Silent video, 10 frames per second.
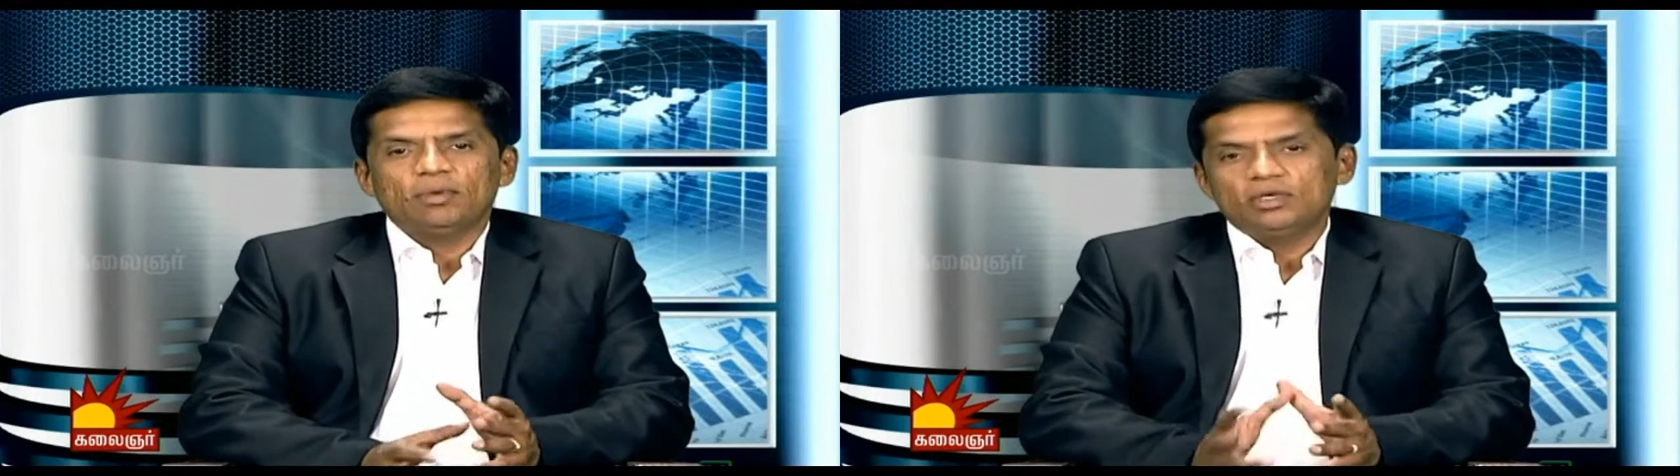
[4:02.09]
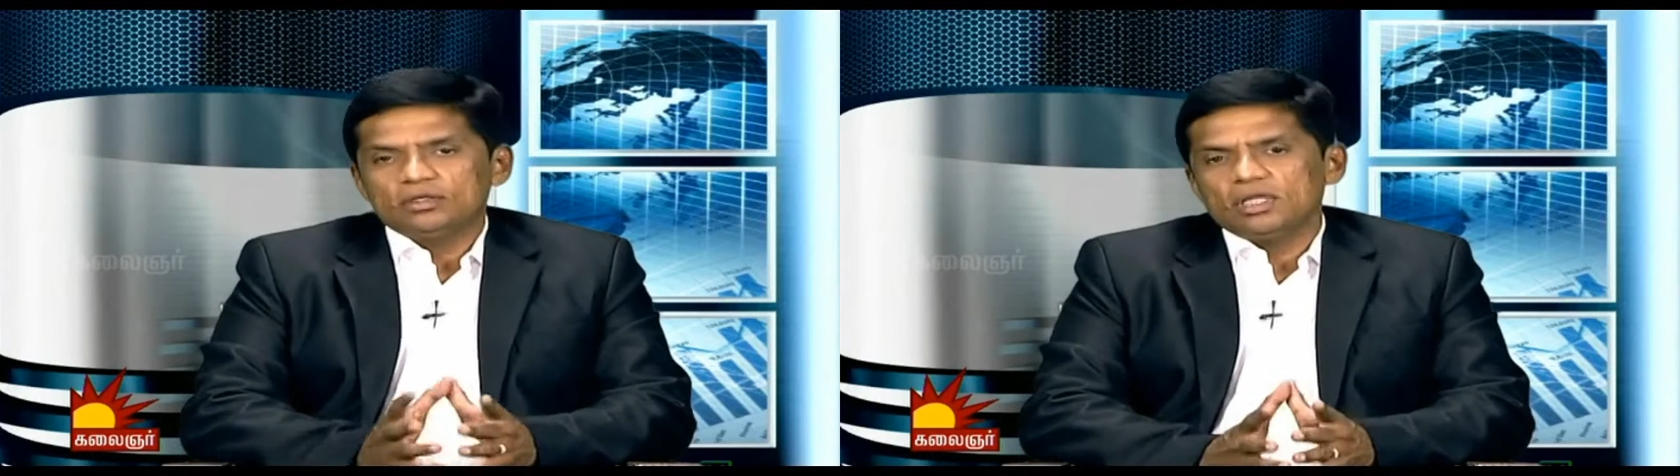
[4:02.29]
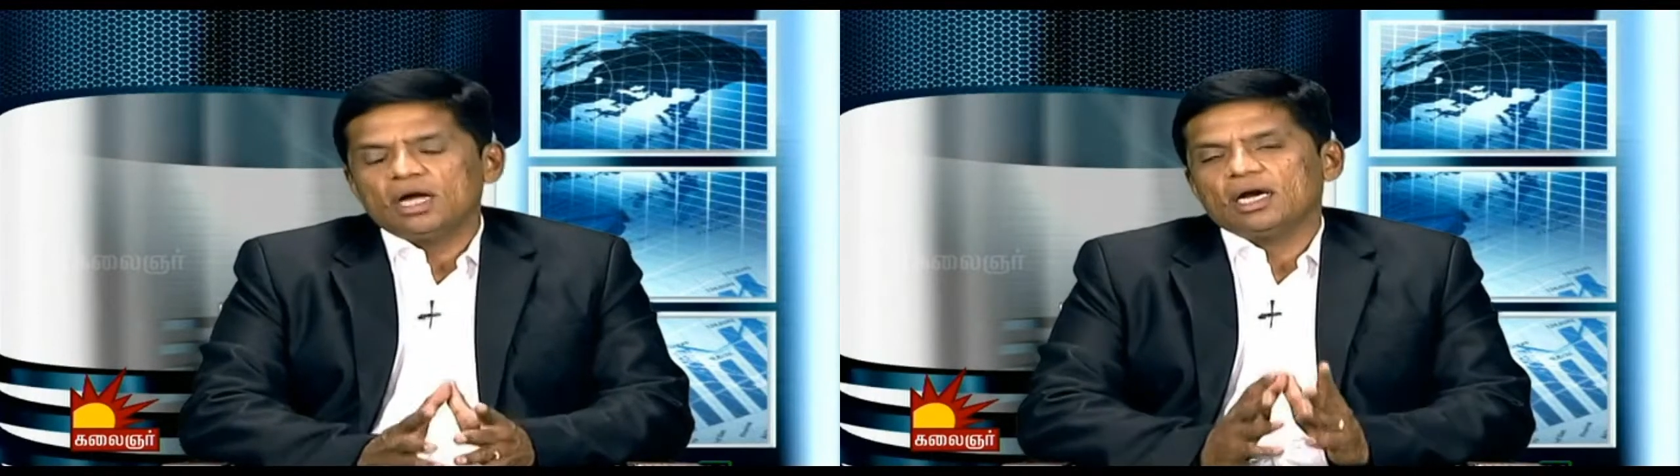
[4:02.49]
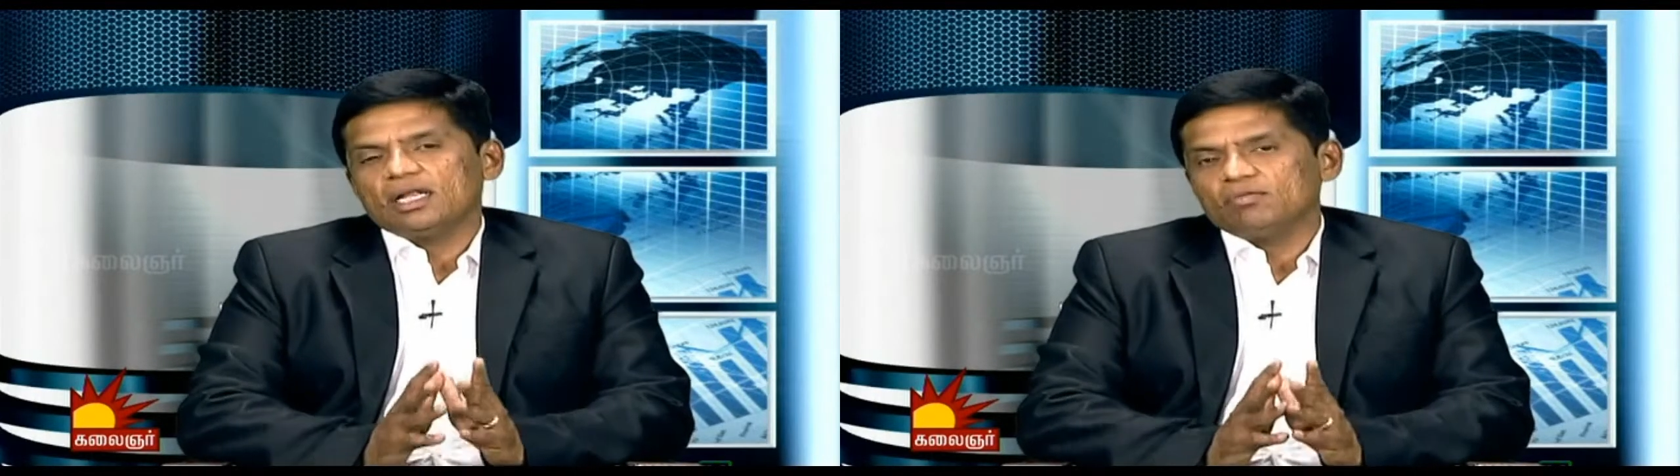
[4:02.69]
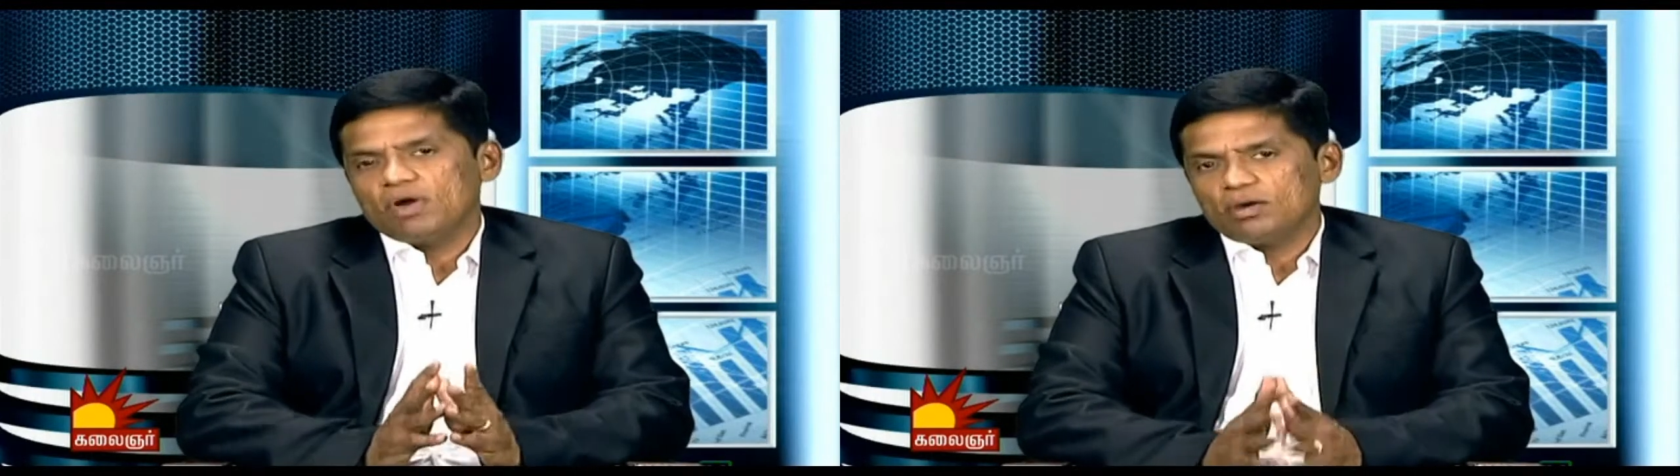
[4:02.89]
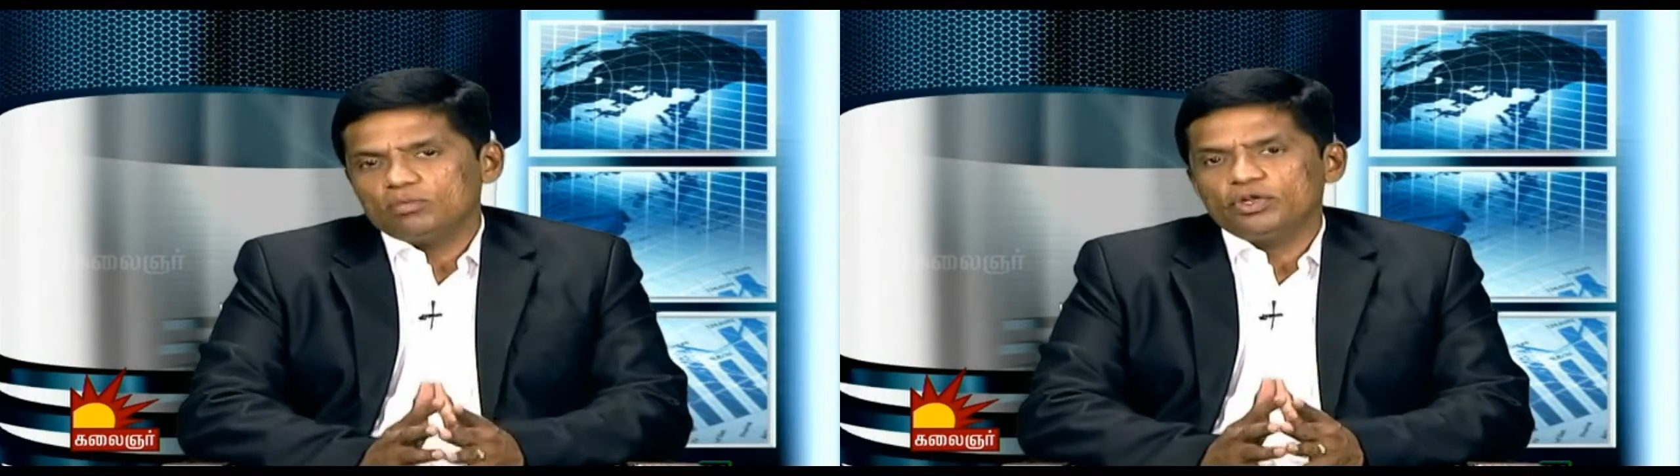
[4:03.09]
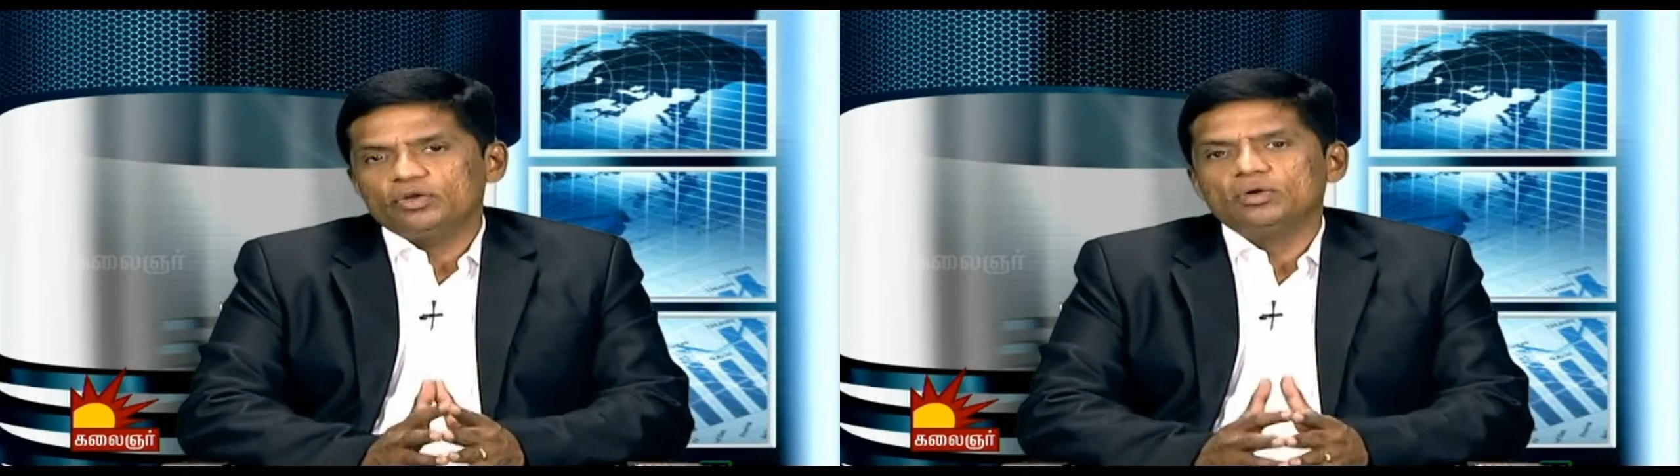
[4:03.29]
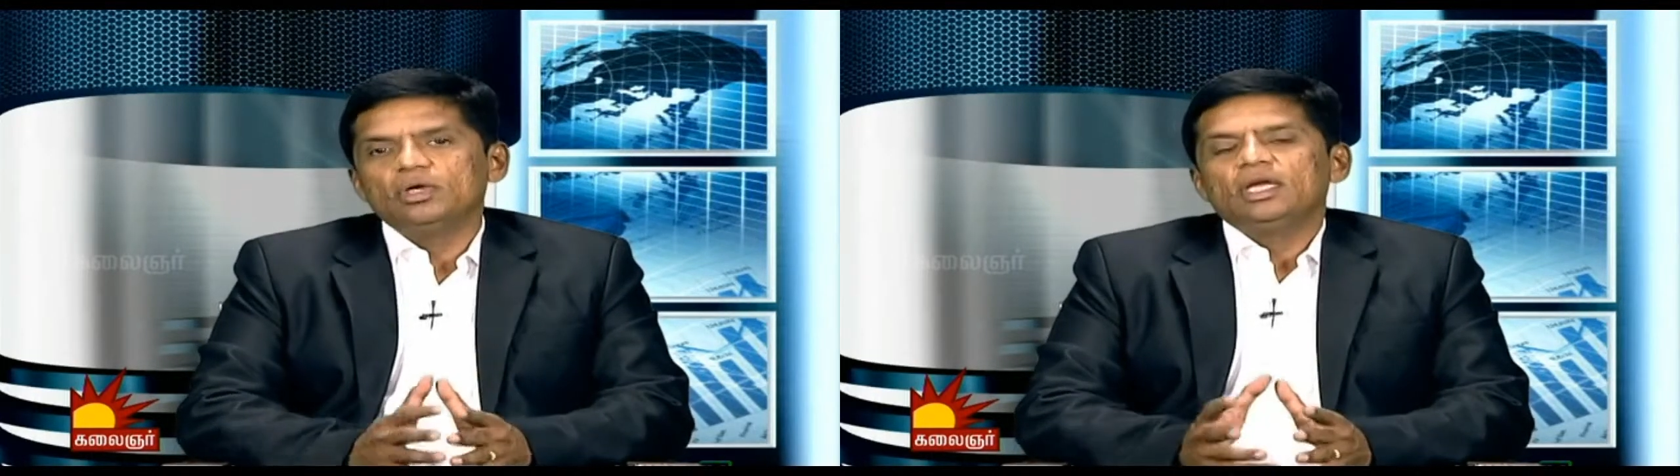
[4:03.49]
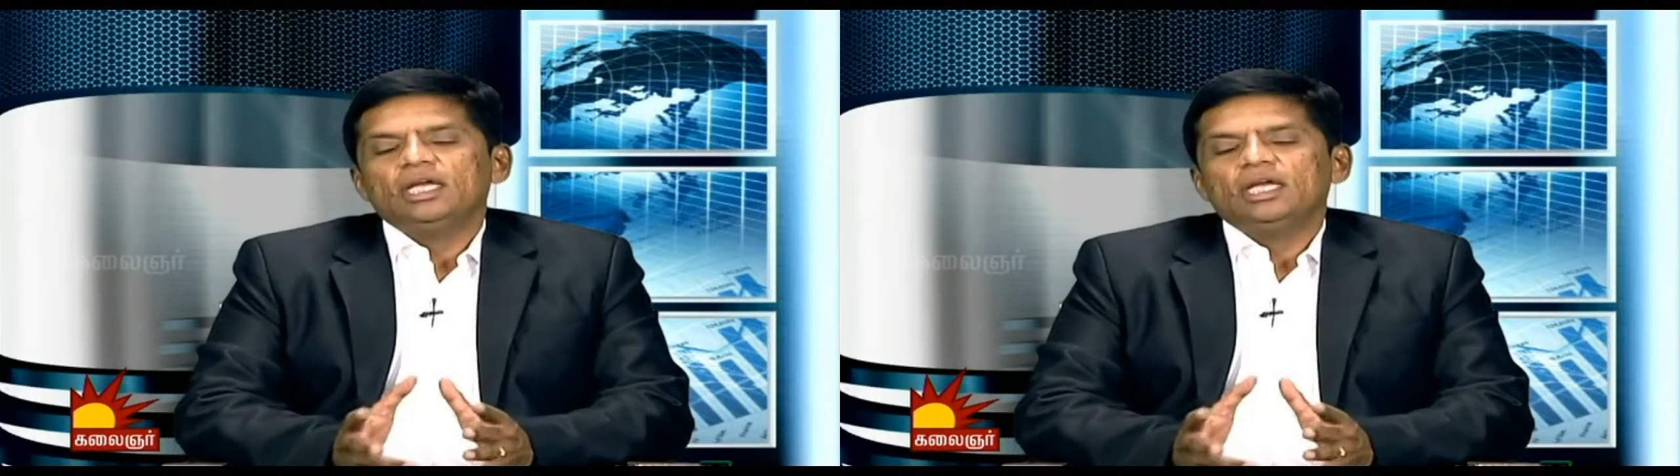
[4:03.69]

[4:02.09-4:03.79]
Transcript: மட்டும்தான் கடன் வாங்க முடியும்